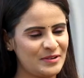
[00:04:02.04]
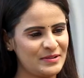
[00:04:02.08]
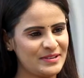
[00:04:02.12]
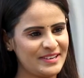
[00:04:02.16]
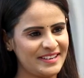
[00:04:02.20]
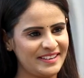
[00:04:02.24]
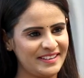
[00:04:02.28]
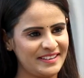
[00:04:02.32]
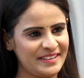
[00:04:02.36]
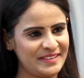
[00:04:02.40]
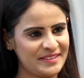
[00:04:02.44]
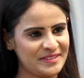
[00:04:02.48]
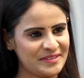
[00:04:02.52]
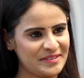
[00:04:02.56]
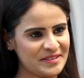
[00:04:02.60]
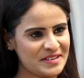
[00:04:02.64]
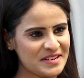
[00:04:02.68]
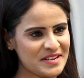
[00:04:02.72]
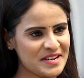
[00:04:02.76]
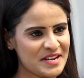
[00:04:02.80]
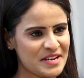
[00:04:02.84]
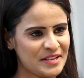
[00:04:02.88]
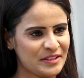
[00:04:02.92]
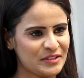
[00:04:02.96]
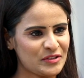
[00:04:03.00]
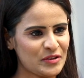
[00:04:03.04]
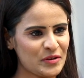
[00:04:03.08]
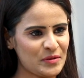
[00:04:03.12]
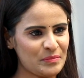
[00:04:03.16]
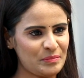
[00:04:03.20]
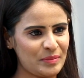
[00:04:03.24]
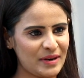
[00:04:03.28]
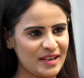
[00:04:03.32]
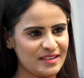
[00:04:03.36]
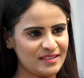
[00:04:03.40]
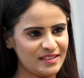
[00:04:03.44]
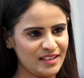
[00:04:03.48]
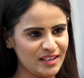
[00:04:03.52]
ఓకే సో
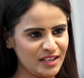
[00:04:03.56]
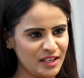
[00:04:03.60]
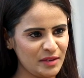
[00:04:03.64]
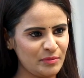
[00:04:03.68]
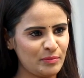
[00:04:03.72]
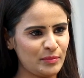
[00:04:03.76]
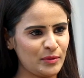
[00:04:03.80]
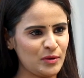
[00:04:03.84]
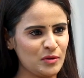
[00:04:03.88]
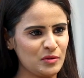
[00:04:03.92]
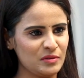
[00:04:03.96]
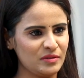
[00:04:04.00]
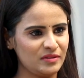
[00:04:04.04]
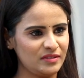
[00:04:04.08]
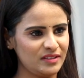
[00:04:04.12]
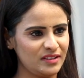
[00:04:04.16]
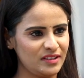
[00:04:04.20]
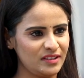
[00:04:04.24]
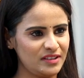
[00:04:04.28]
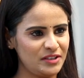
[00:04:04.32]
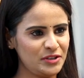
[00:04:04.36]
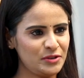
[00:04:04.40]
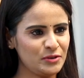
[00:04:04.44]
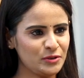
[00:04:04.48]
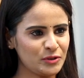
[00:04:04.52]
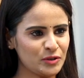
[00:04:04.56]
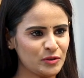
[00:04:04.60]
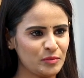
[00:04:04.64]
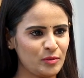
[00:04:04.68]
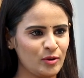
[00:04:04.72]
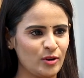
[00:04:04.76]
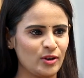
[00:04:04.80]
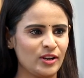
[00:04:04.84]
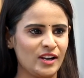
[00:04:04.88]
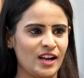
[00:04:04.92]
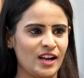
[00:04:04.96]
ప్రజెంట్ ఇప్పుడు యూట్యూబ్లో